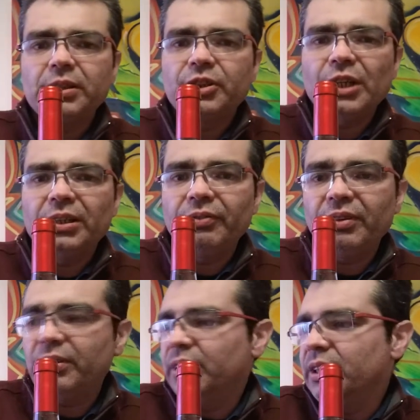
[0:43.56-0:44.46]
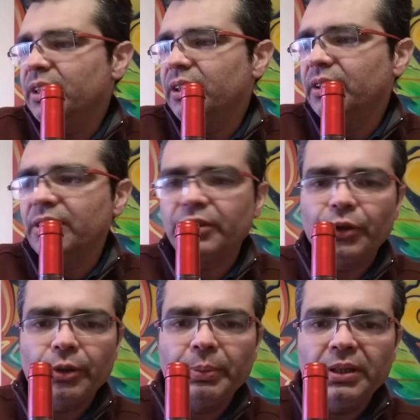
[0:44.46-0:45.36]
que isso já tive, tinha dito
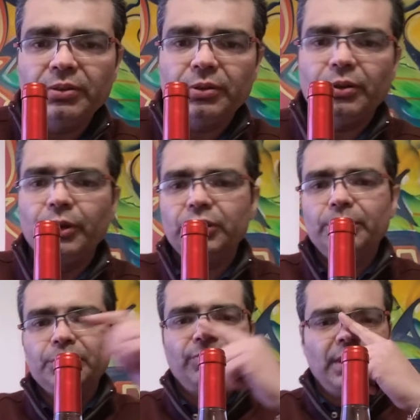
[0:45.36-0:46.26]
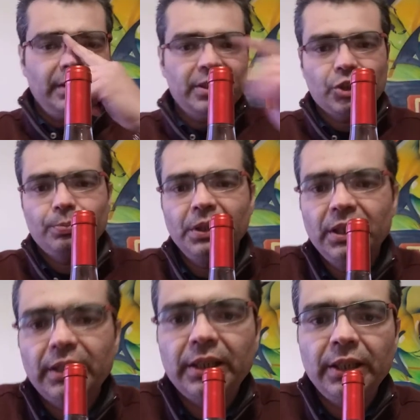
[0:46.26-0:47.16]
anteriormente. Hoje vamos falar deste menino
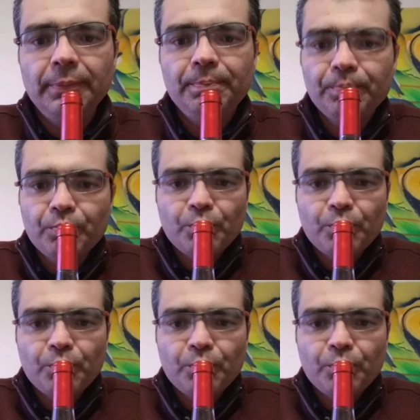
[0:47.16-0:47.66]
aqui.